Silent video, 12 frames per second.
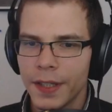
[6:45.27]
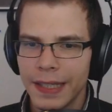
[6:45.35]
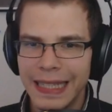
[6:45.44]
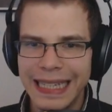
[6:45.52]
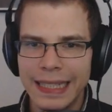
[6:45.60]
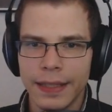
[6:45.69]

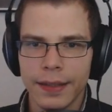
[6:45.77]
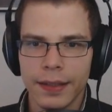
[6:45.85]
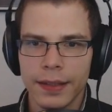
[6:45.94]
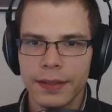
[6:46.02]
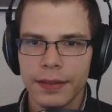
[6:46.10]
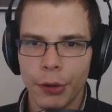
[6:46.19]
Geht nicht
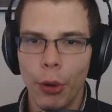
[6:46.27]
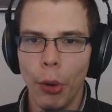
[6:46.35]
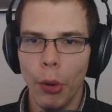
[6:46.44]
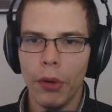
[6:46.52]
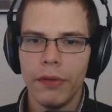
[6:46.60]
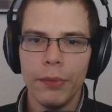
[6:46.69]
anders.
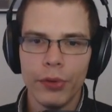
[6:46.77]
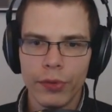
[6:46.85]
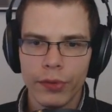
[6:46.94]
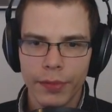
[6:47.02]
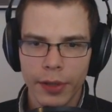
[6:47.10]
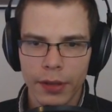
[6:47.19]
wir müssen
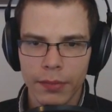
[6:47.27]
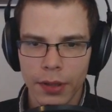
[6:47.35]
es per Hand